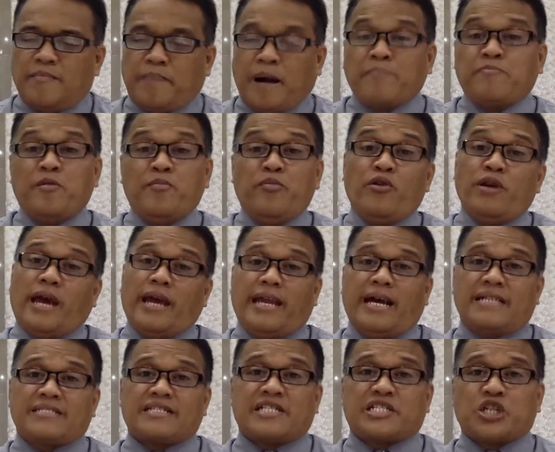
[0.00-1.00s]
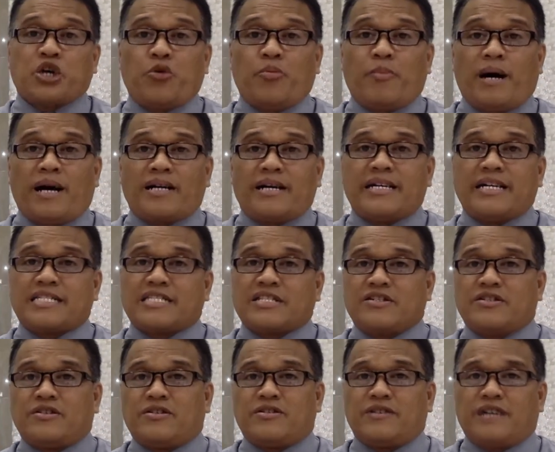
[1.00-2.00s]
Pagbubulay natin sa umagang
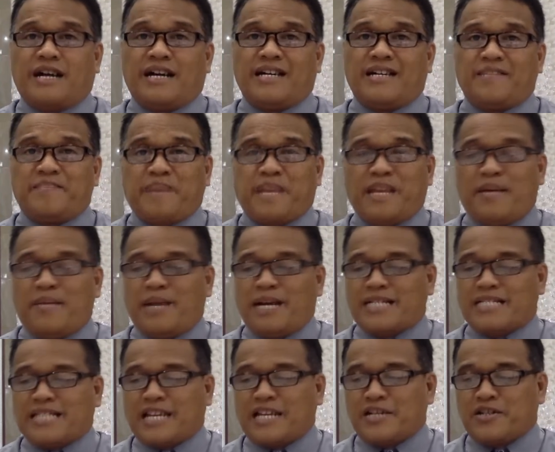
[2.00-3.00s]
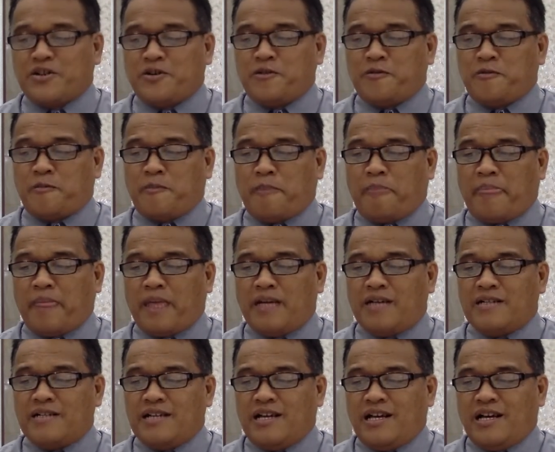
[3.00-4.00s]
ito ay pinabagatan kong
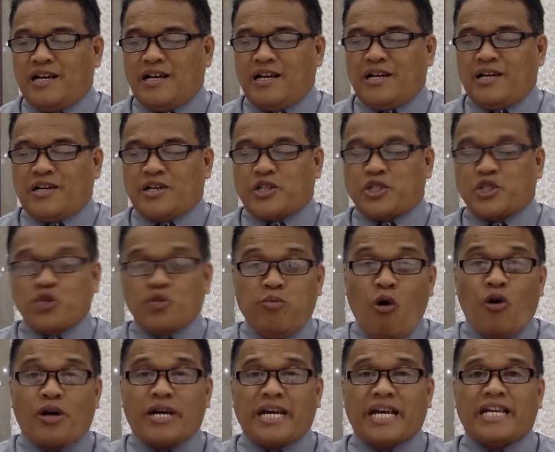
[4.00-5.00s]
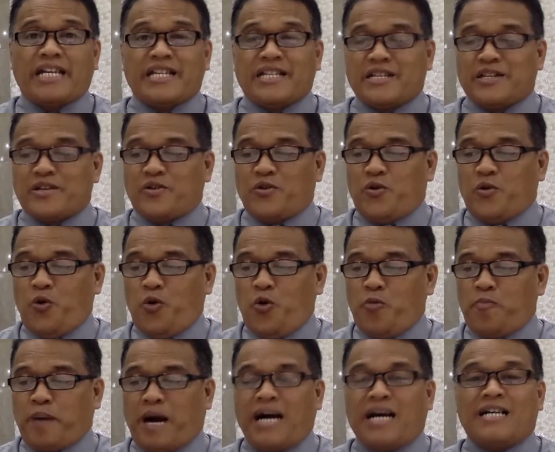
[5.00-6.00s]
subukin
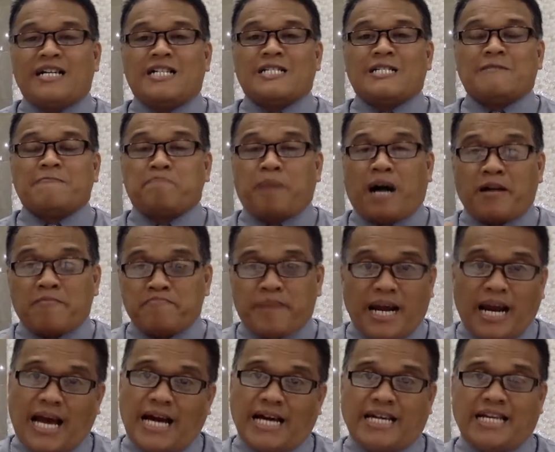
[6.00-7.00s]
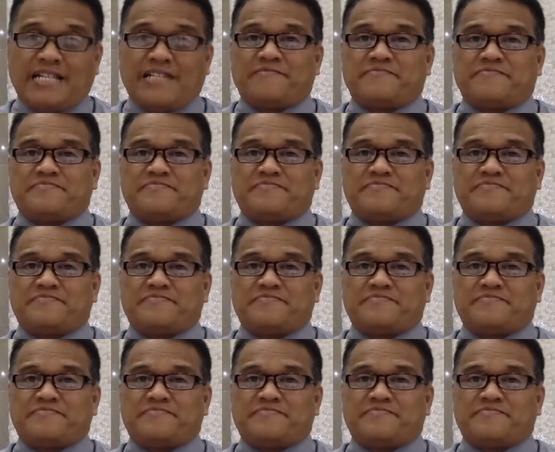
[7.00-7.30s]
upang pagpalain.